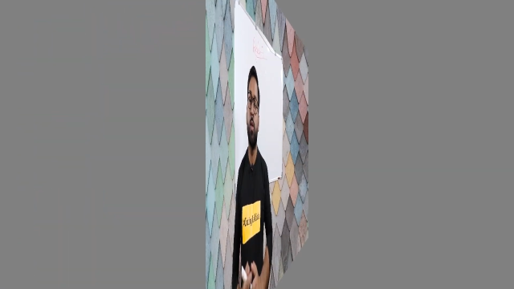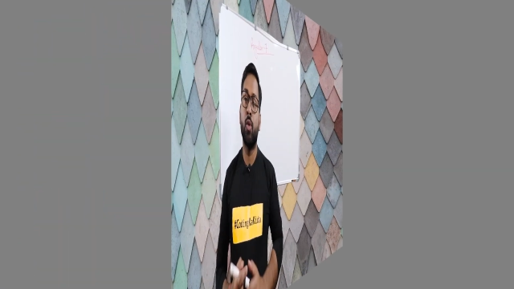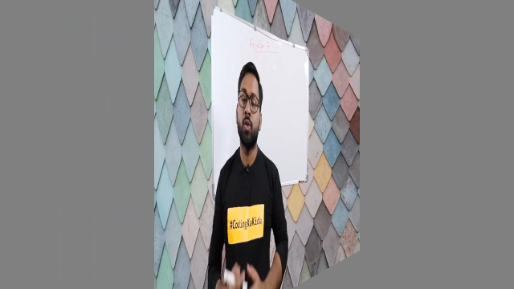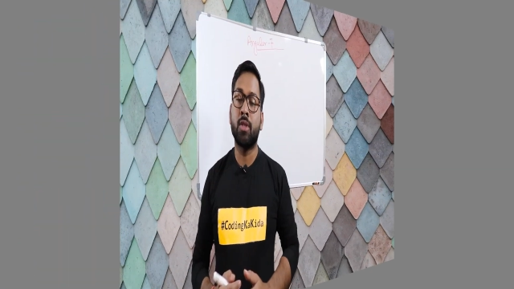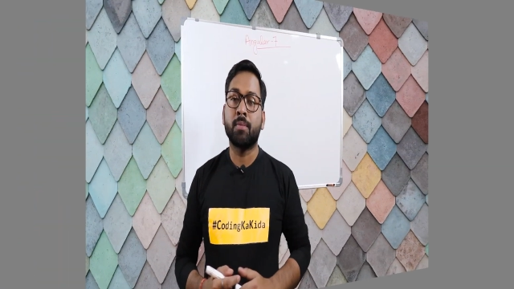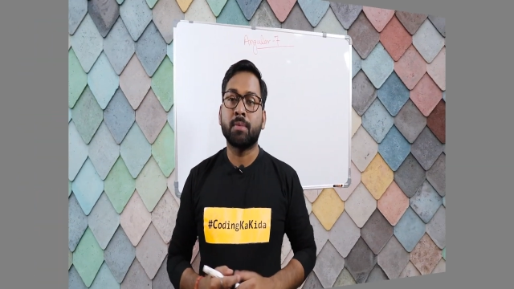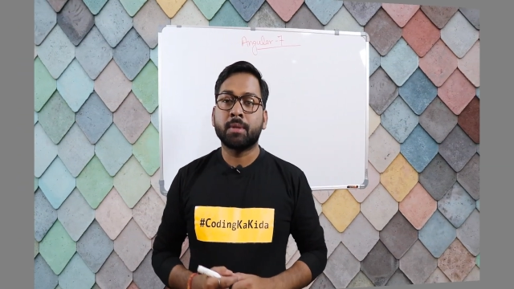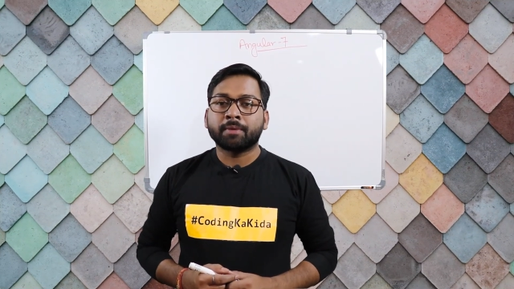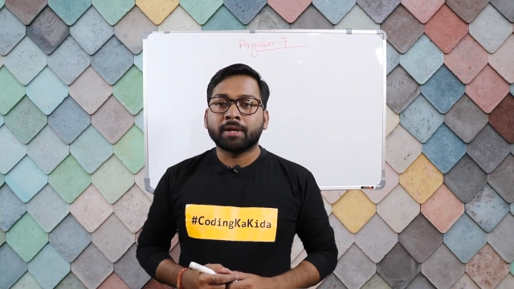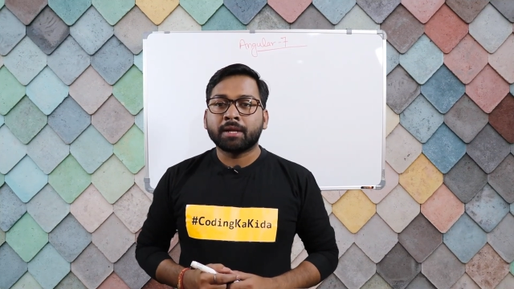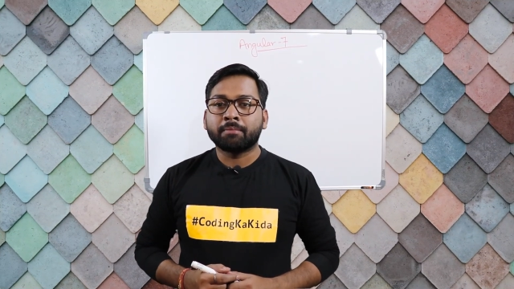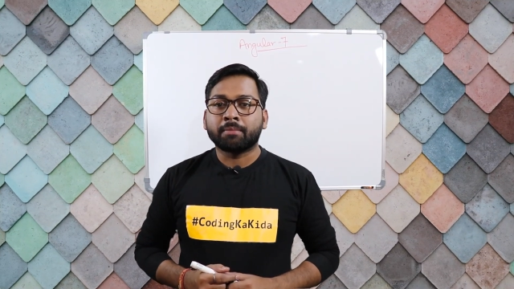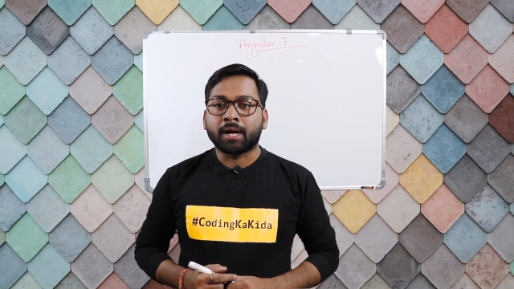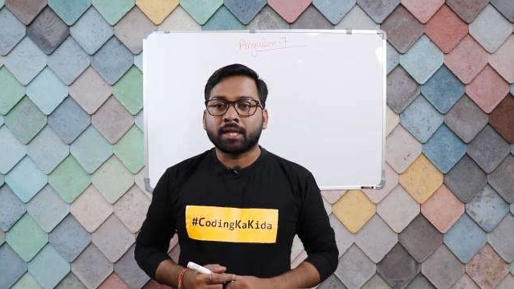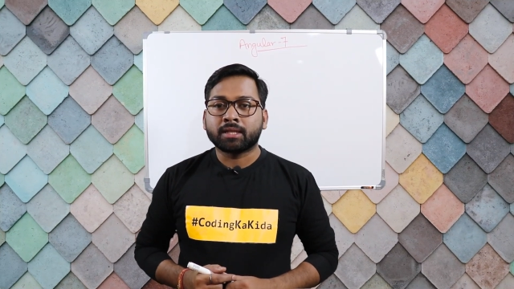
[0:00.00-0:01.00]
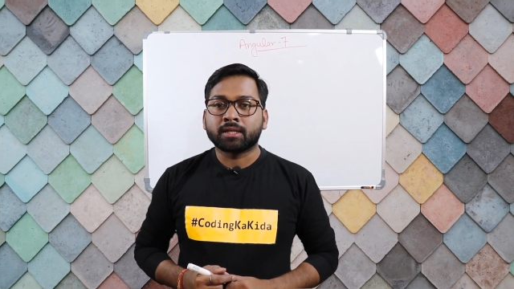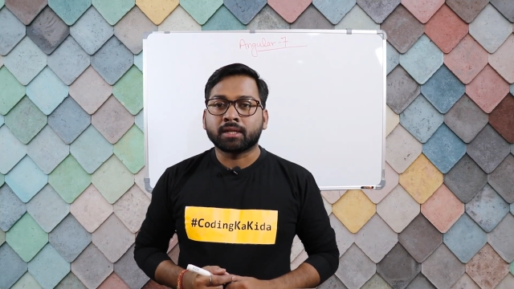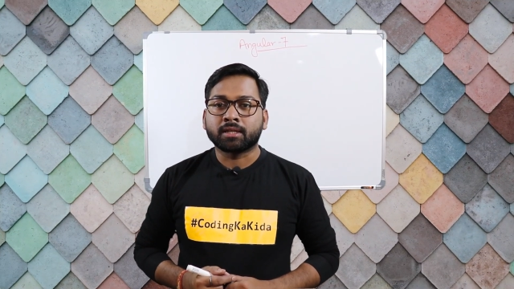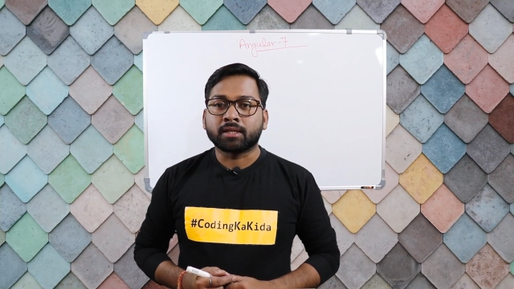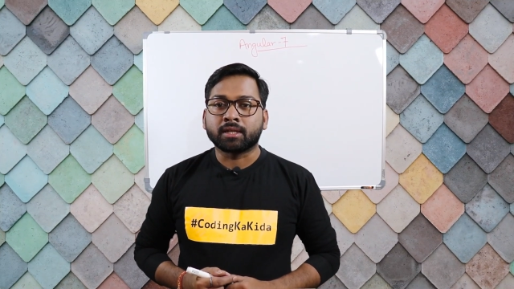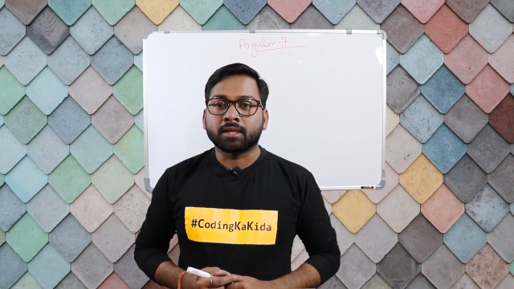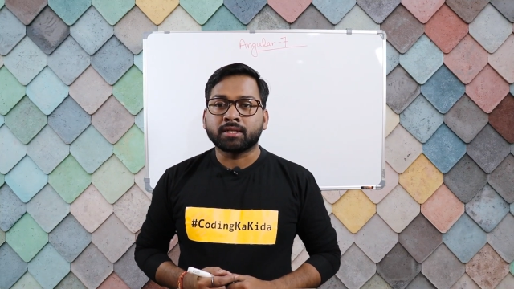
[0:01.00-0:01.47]
तो सबसे पहले बात
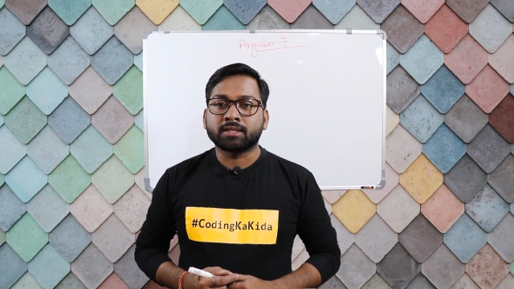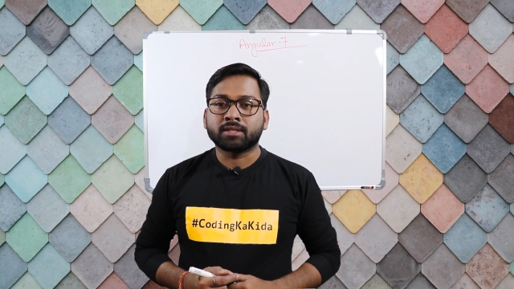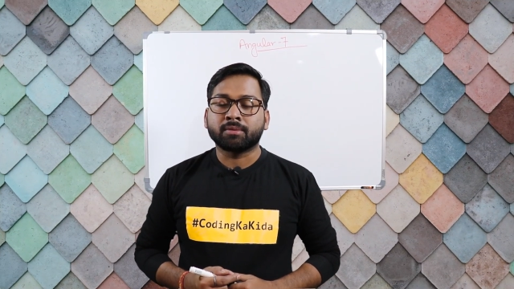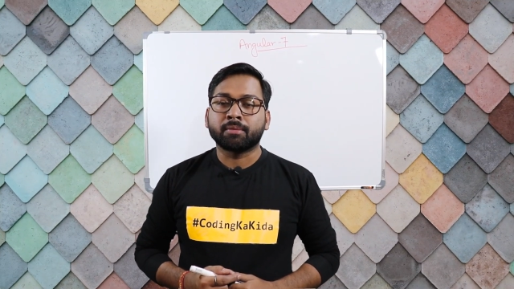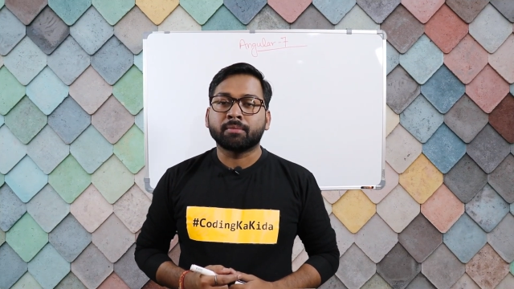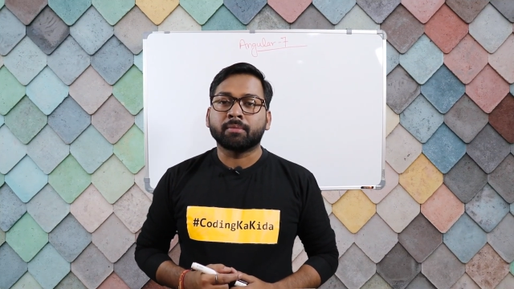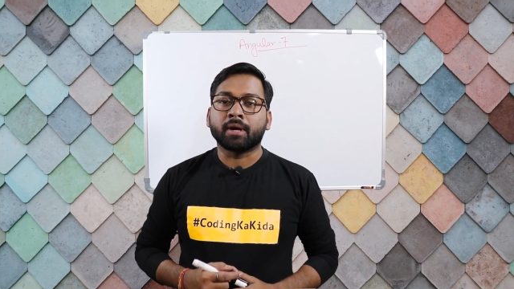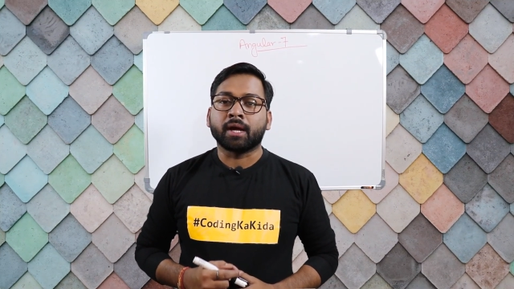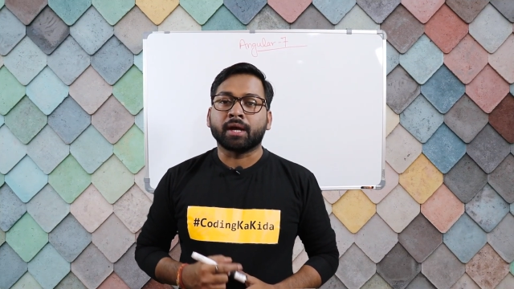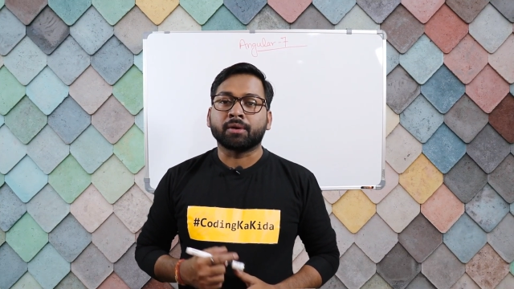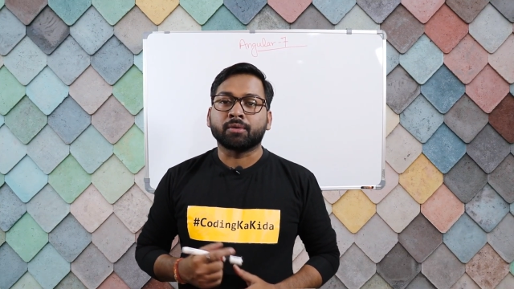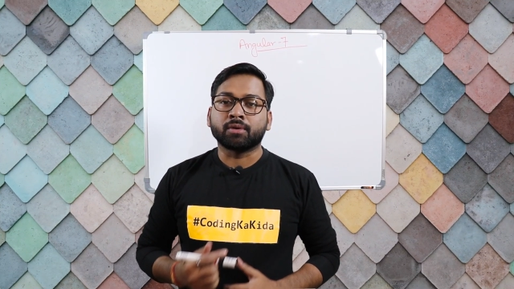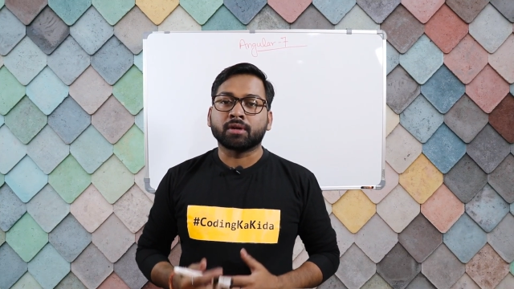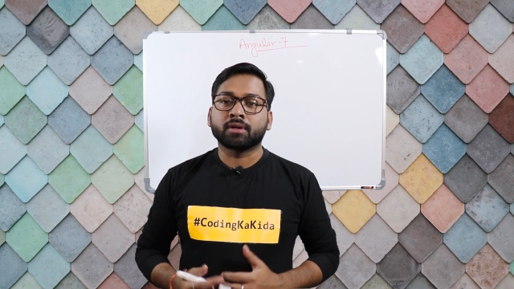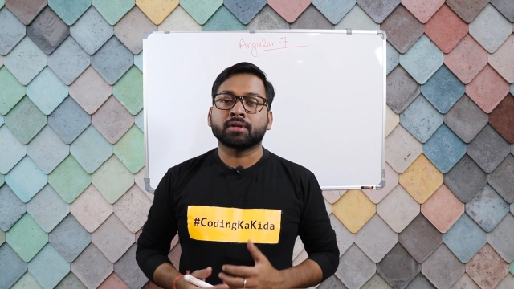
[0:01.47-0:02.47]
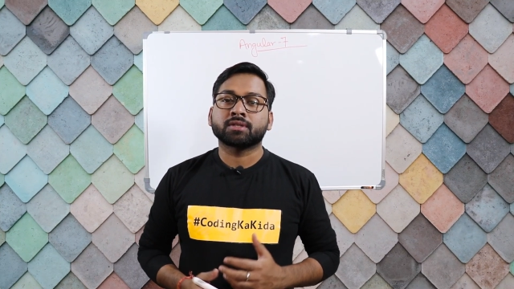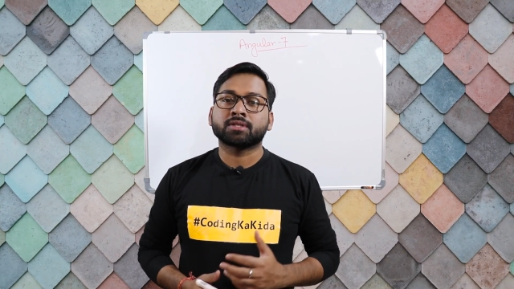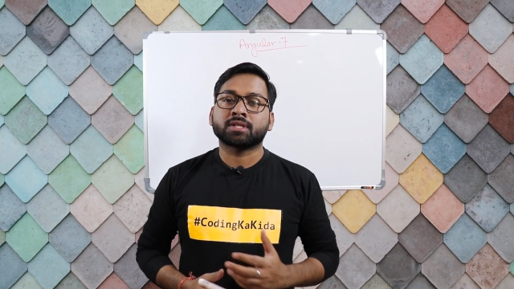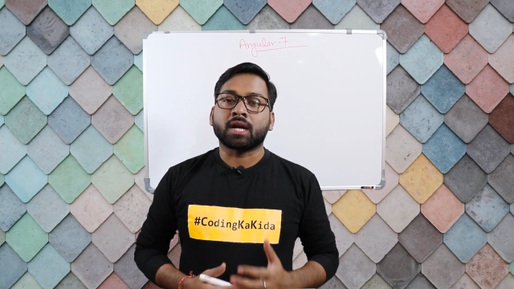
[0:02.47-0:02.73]
करते हैं जब हम एंगुलर